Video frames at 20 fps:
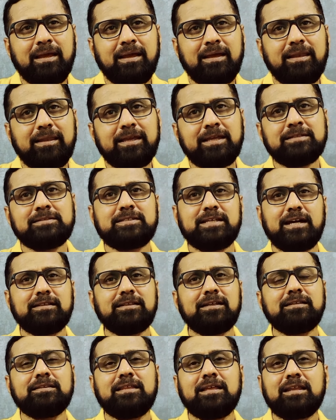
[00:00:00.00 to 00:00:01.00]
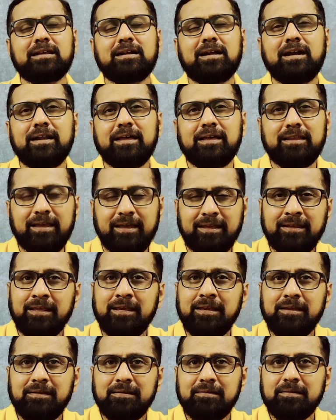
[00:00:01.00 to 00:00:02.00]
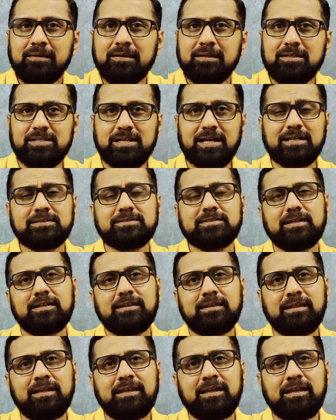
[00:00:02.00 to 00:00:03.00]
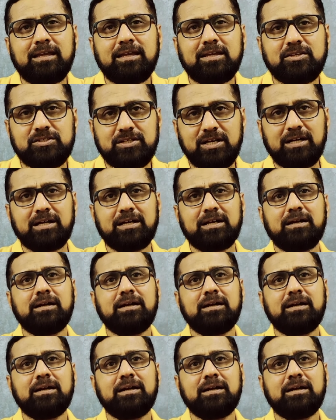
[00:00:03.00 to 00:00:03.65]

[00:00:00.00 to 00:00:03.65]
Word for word: लेकिन ज्यादा देर खड़े रहने या चलने या